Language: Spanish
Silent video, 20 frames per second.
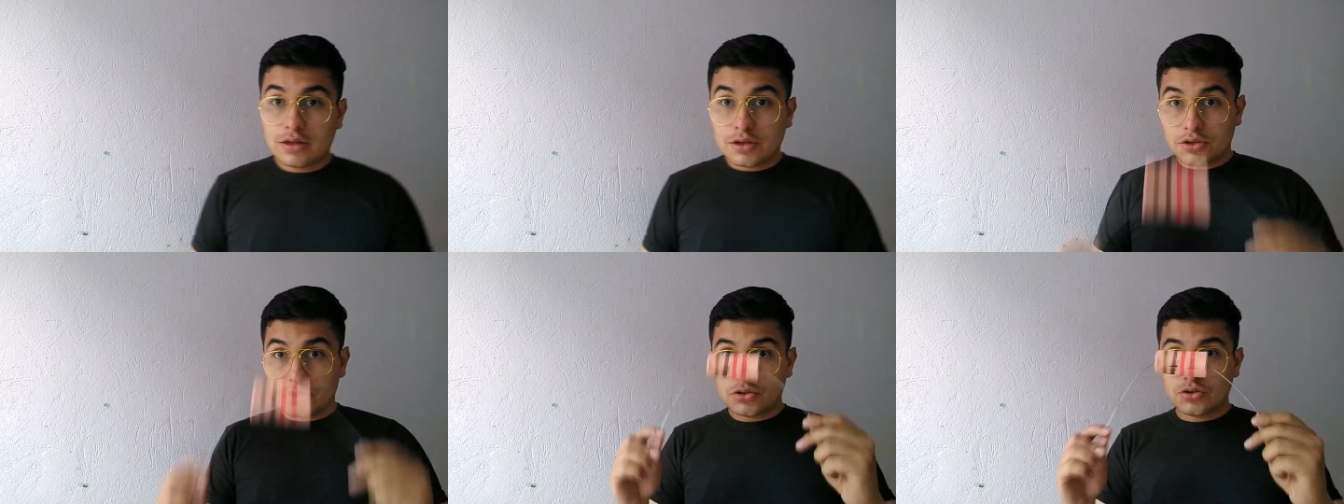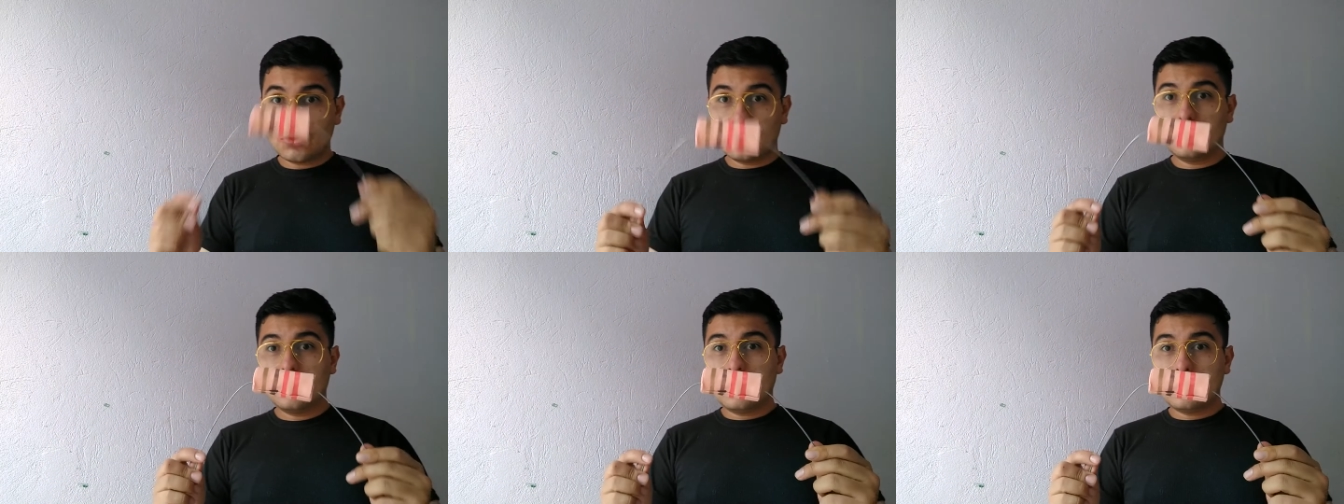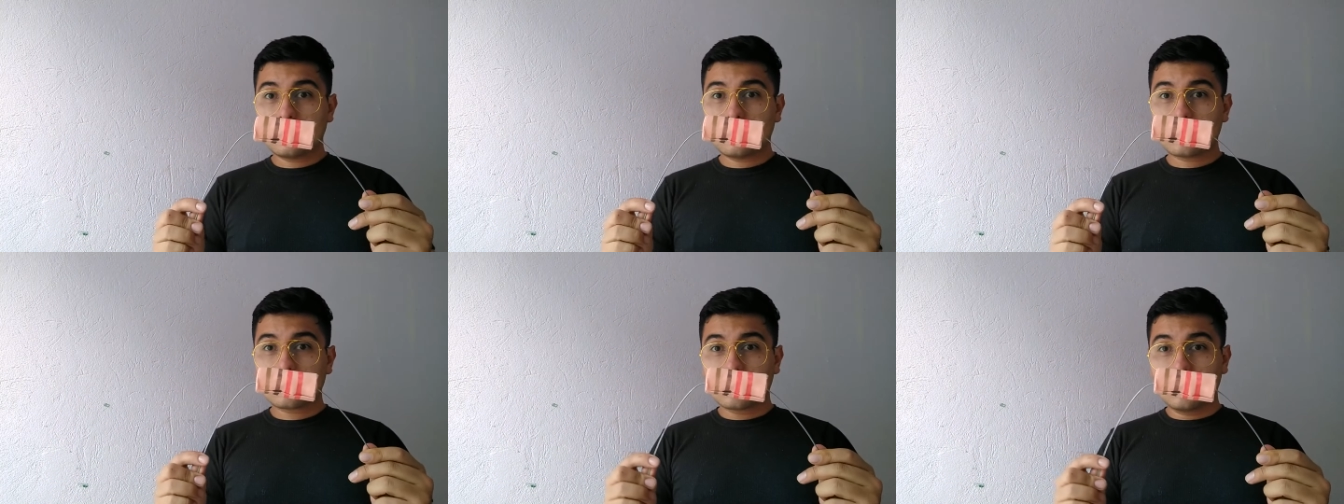Son
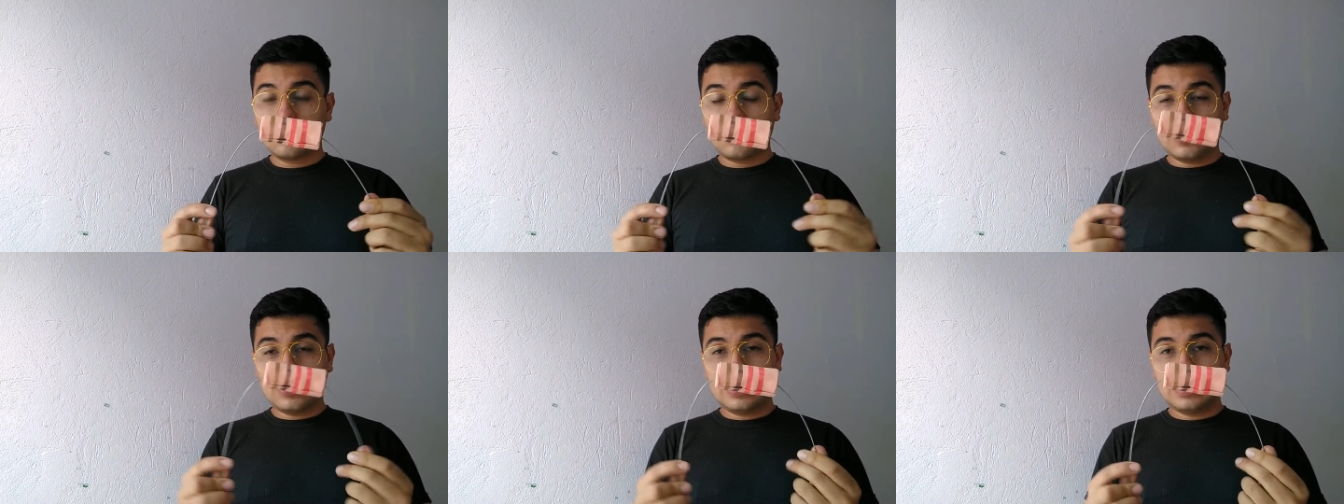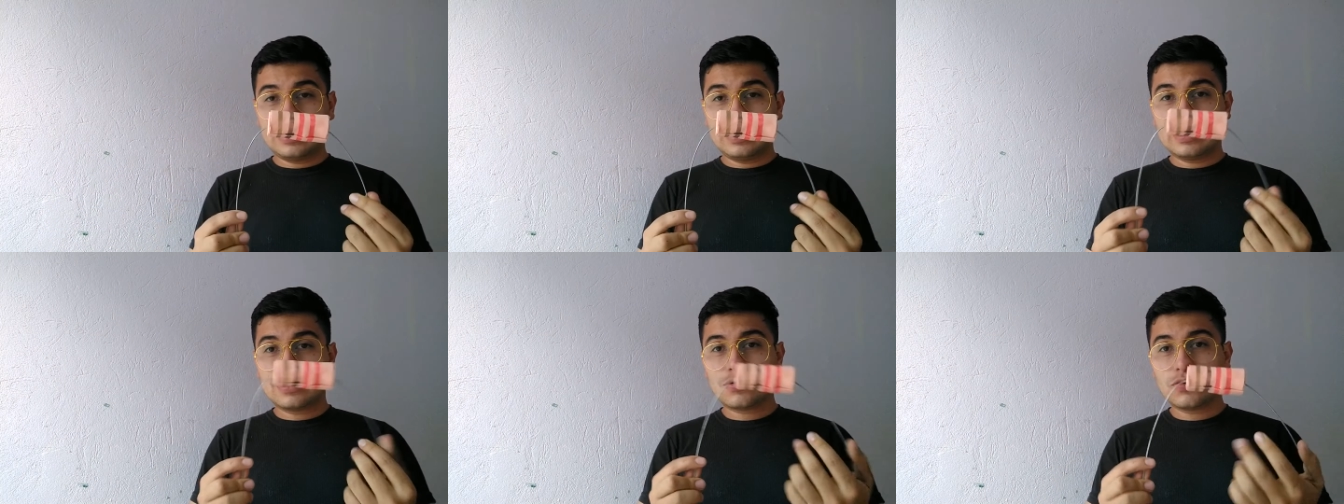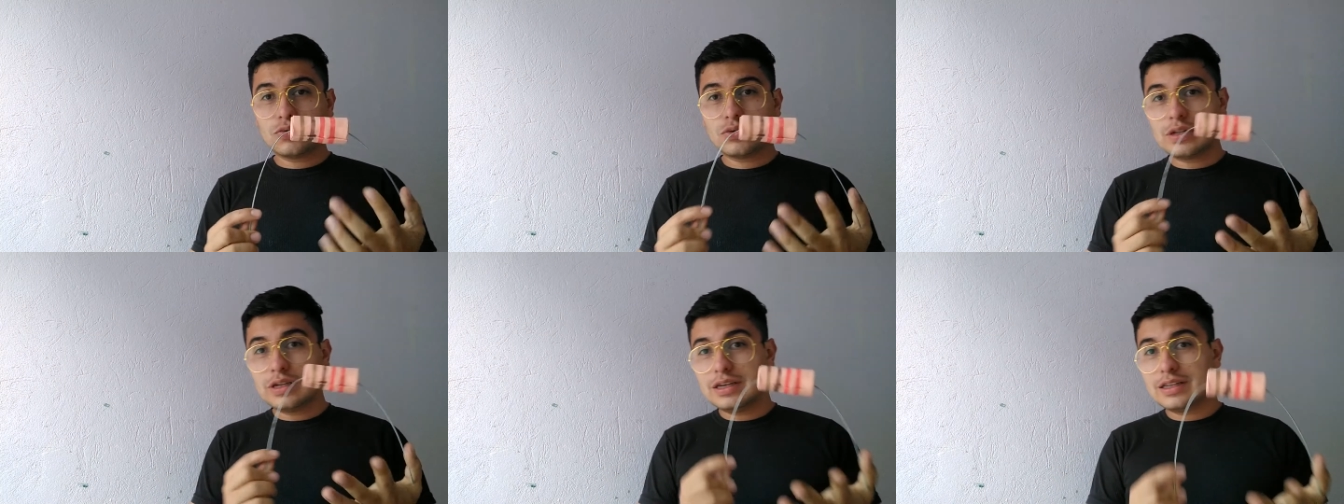estos
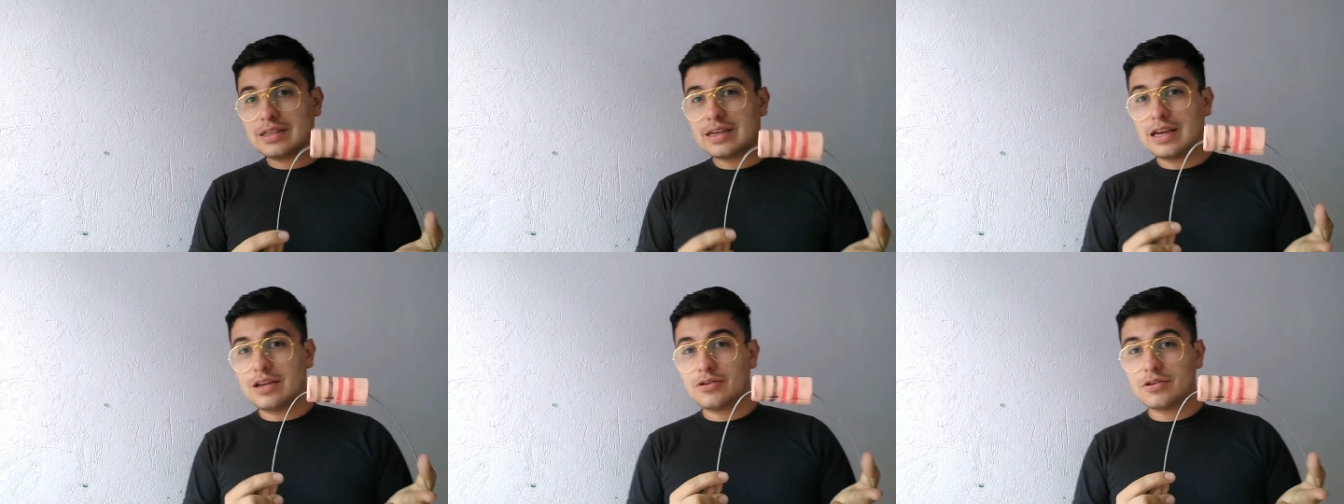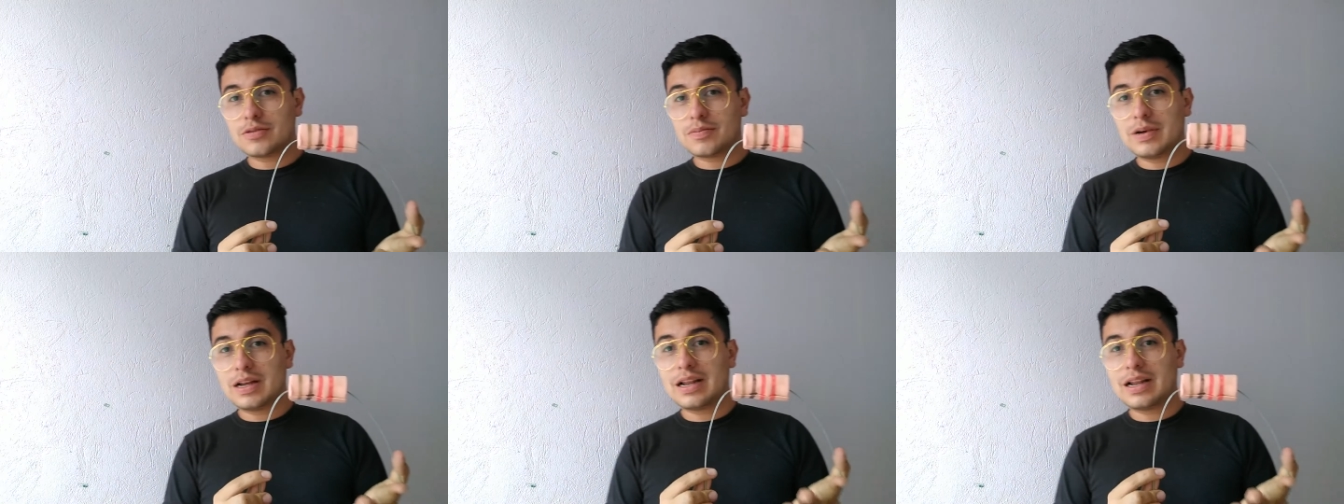componentes utilizados